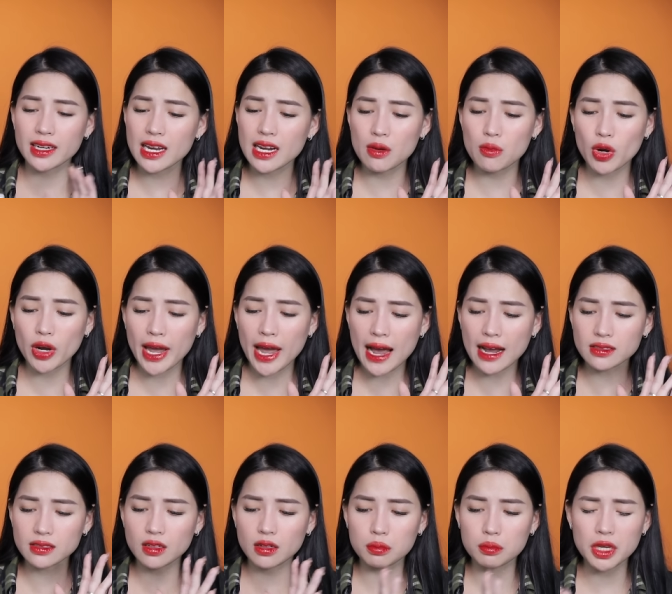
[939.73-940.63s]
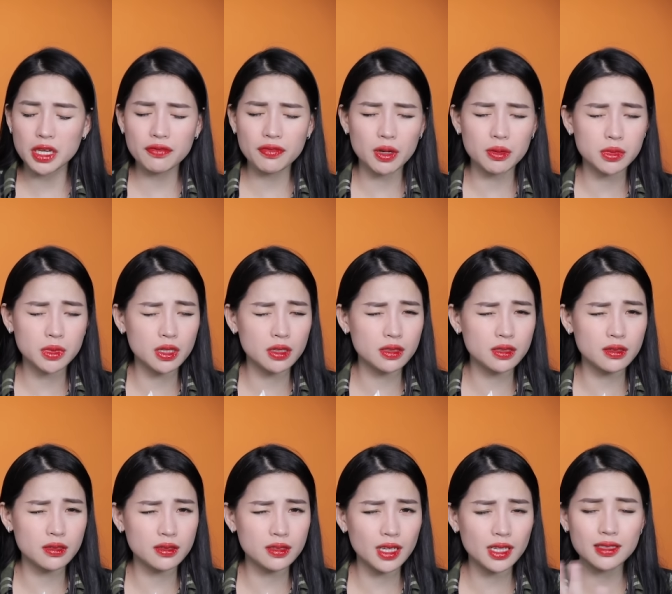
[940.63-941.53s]
Đây là một cái hãng dược mỹ phẩm thực
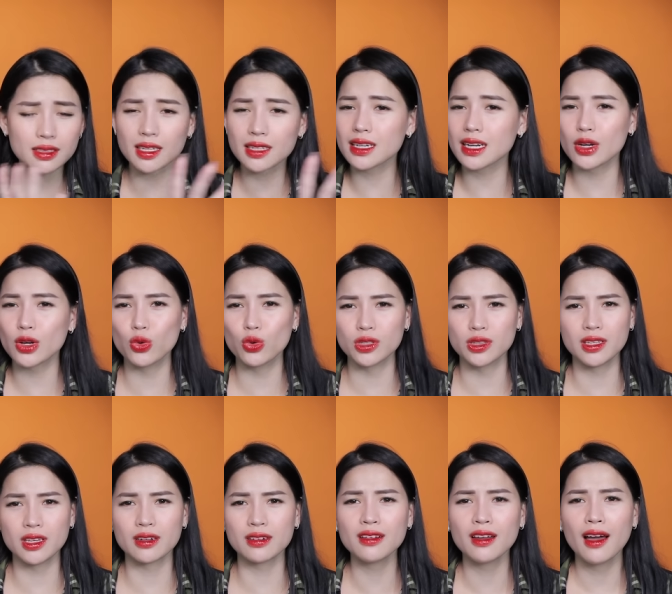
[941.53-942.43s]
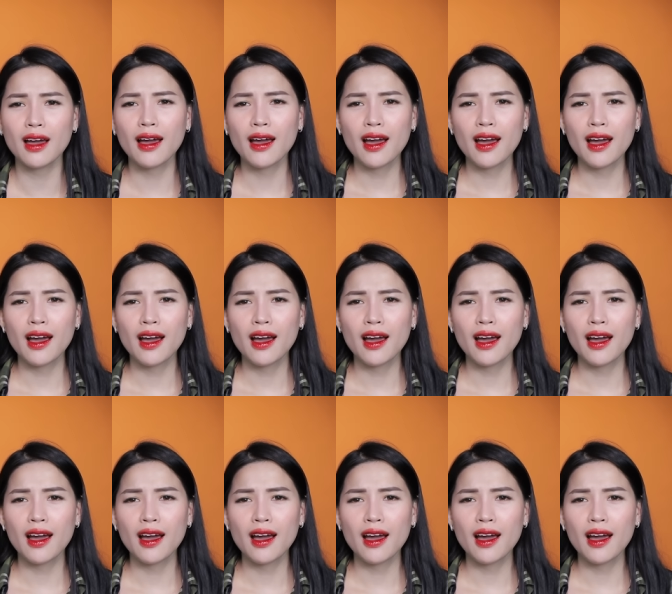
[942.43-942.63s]
sự rất là nổi tiếng